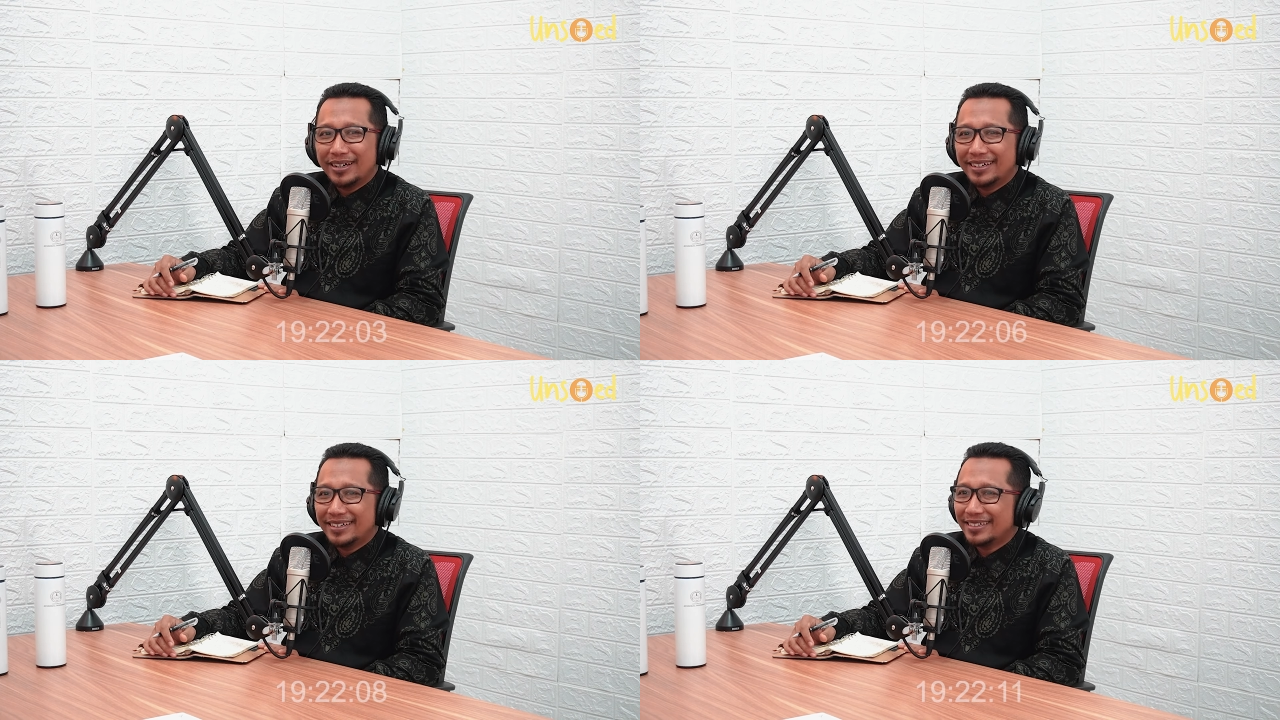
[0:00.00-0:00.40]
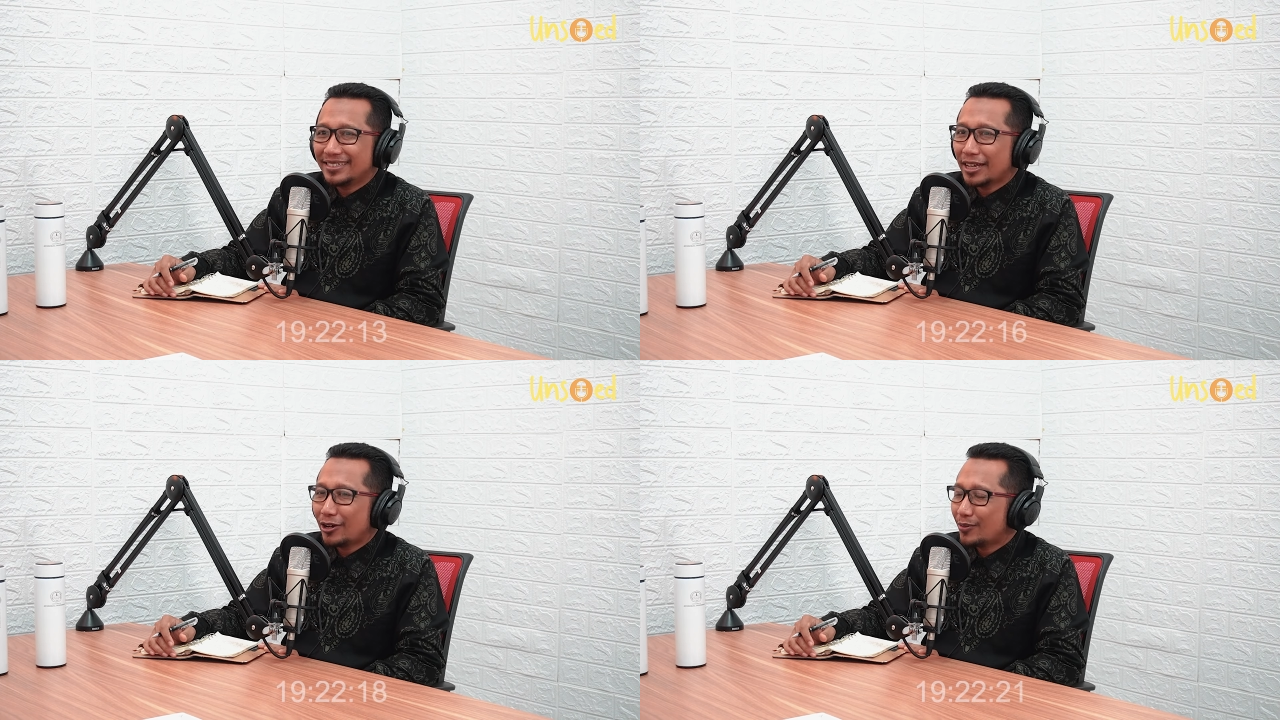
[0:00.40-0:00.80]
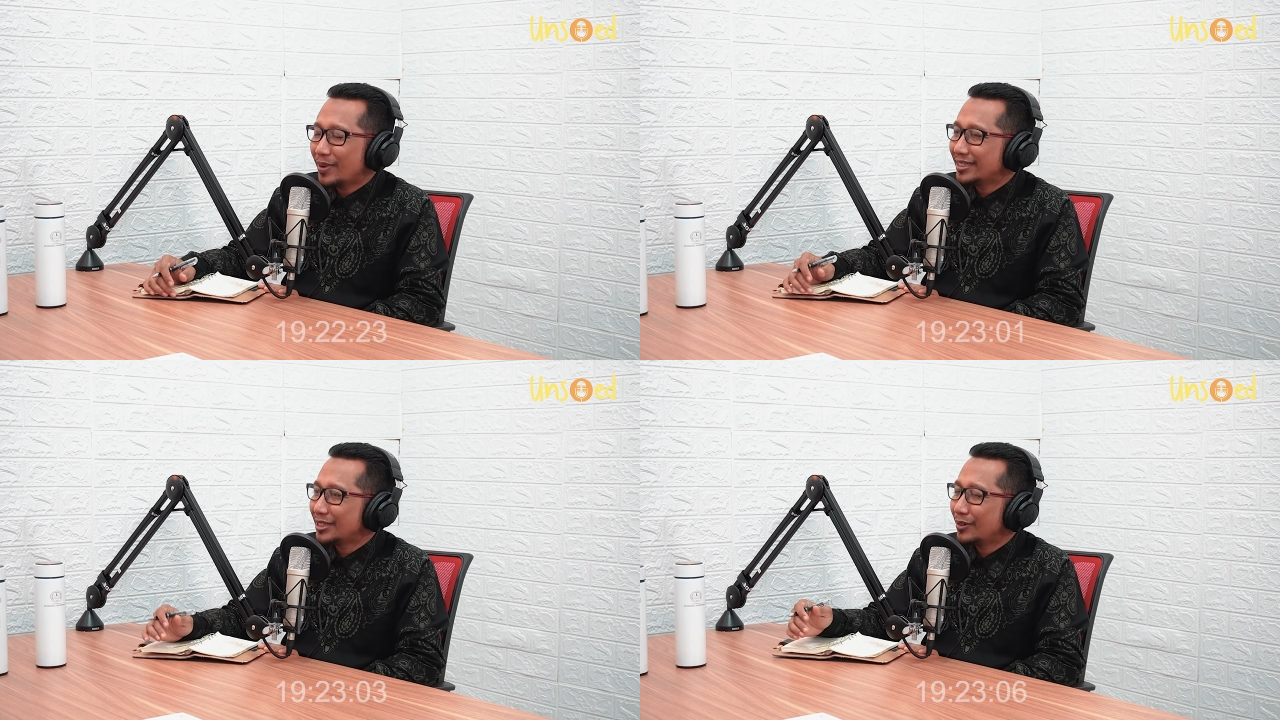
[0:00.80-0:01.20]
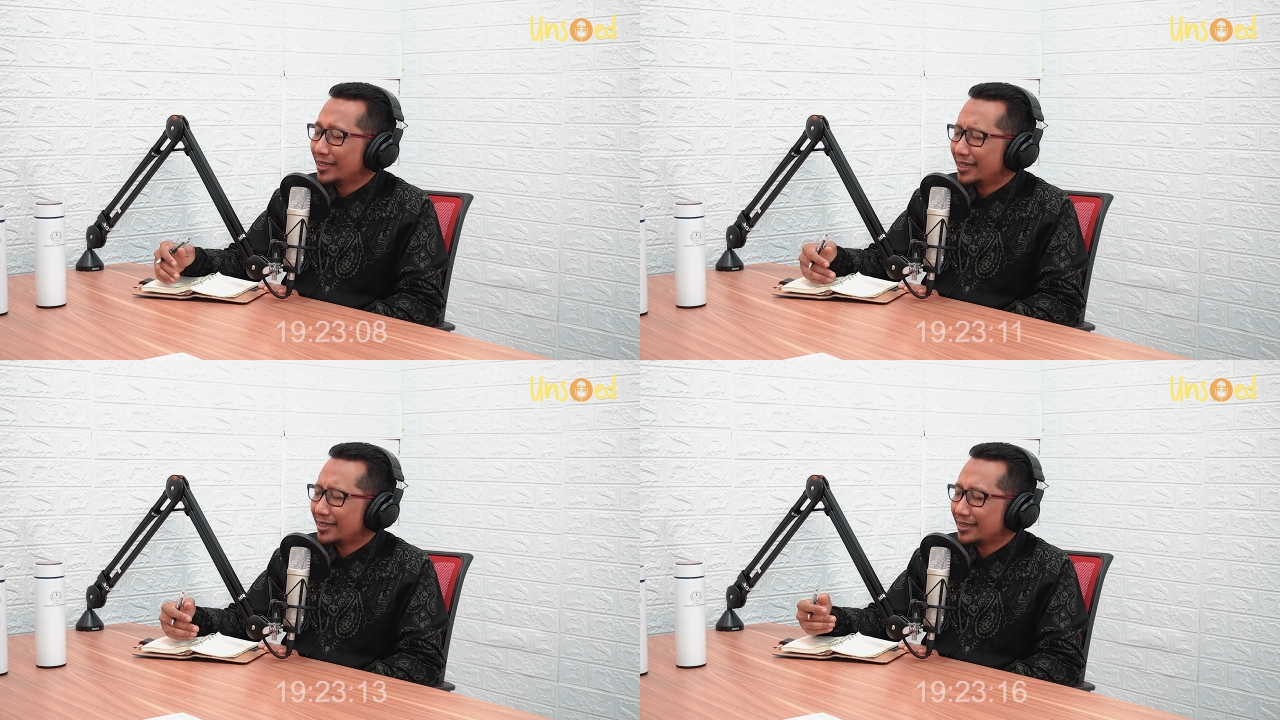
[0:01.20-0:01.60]
uh, calon
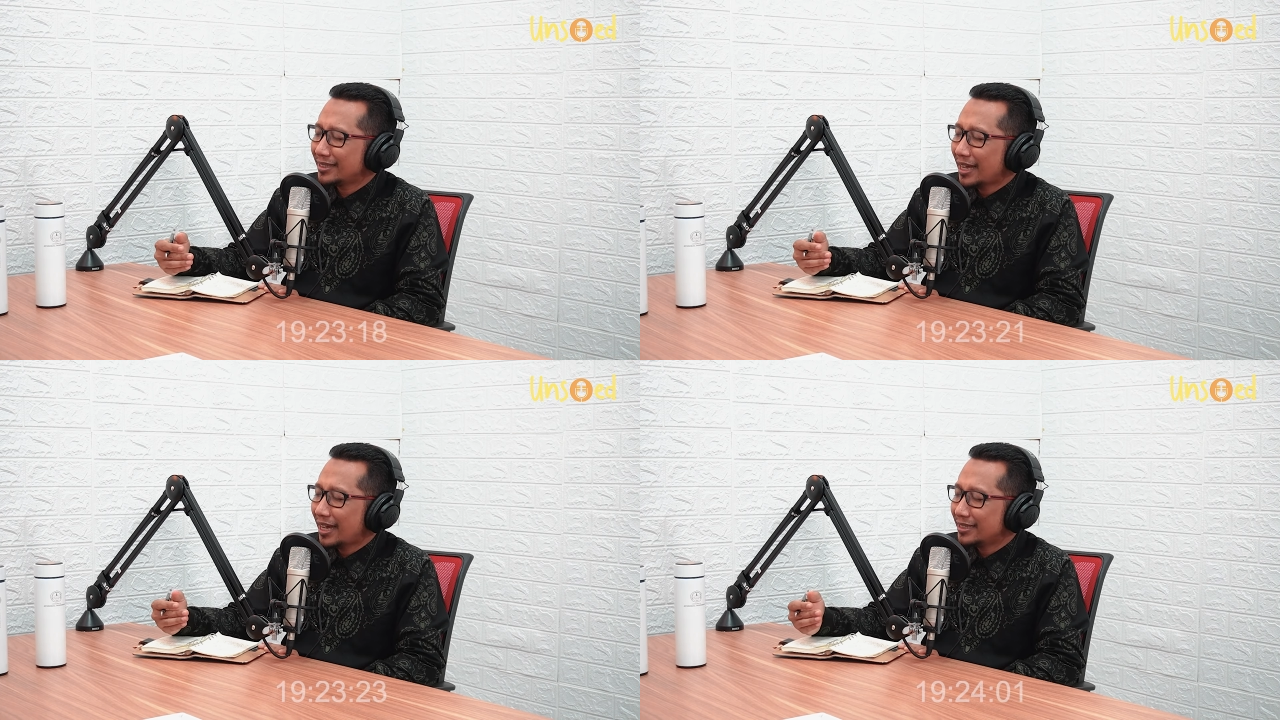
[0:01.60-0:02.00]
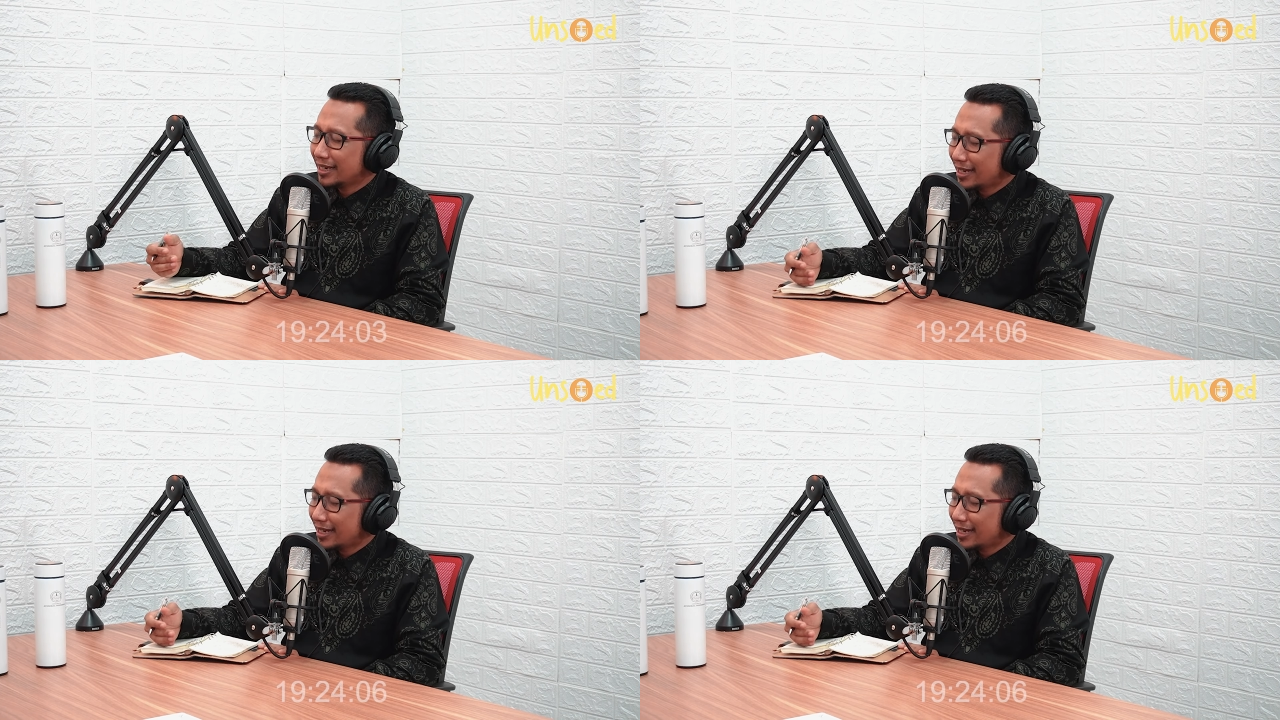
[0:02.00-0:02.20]
mahasiswanya sangat